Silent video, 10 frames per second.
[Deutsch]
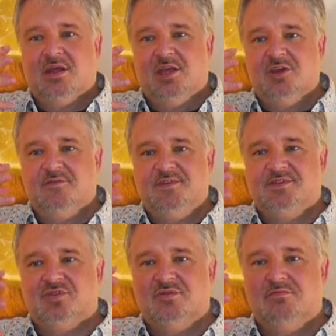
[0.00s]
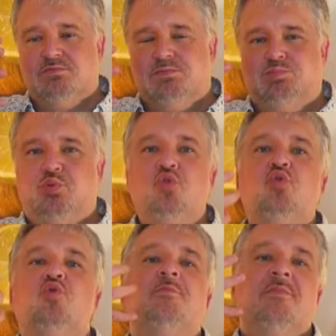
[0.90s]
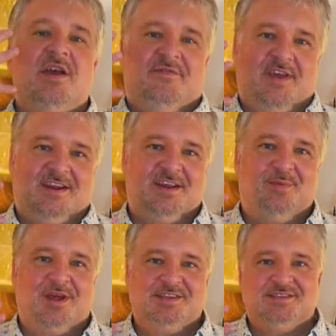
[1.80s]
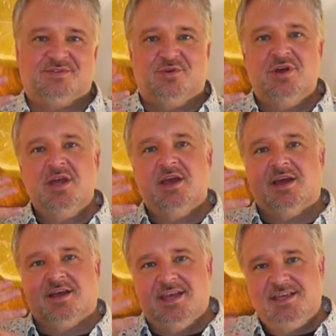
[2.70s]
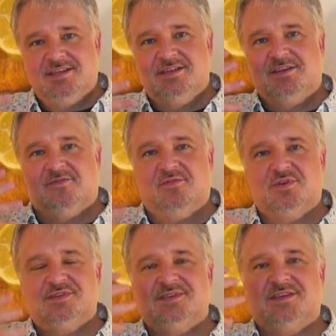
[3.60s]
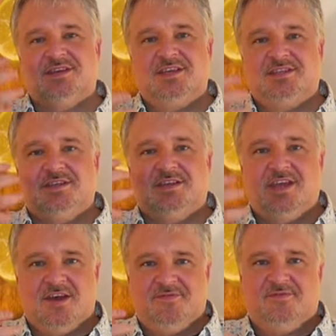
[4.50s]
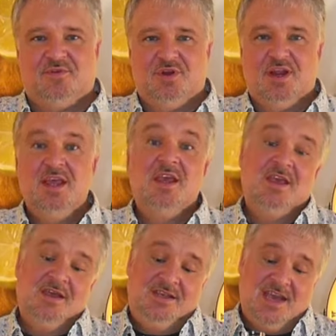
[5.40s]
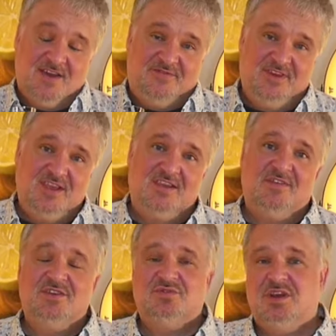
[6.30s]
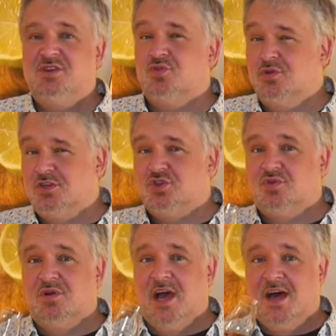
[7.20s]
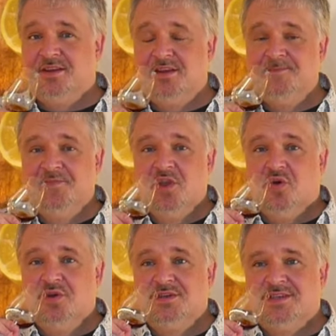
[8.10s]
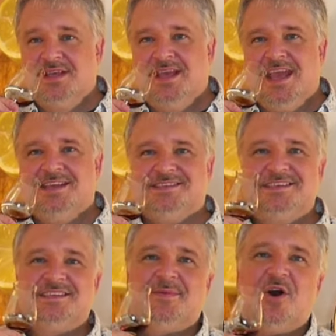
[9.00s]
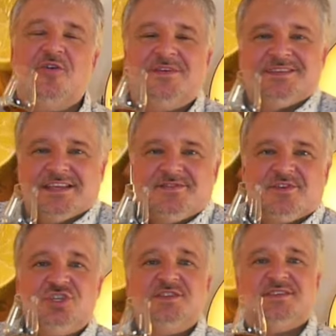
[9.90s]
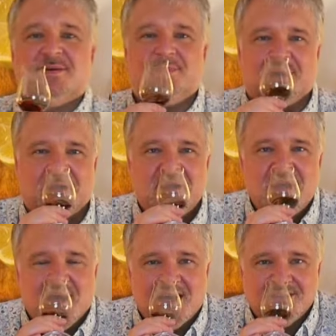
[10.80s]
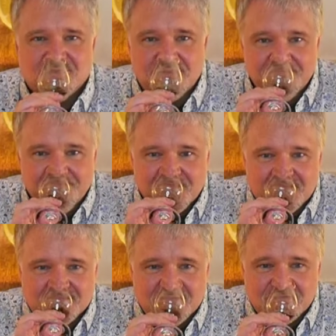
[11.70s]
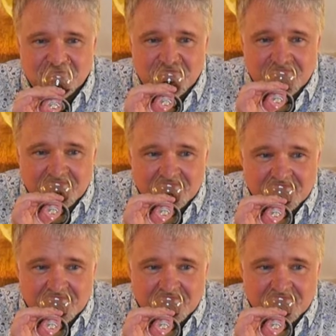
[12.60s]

irgendwie so ein Boom-Effekt dabei. Das ist so richtig würzig, richtig kraftvoll. Kaffee, eventuell dunkle Schokolade und es ist aber auch was ganz Frisches dabei. Also da sind so,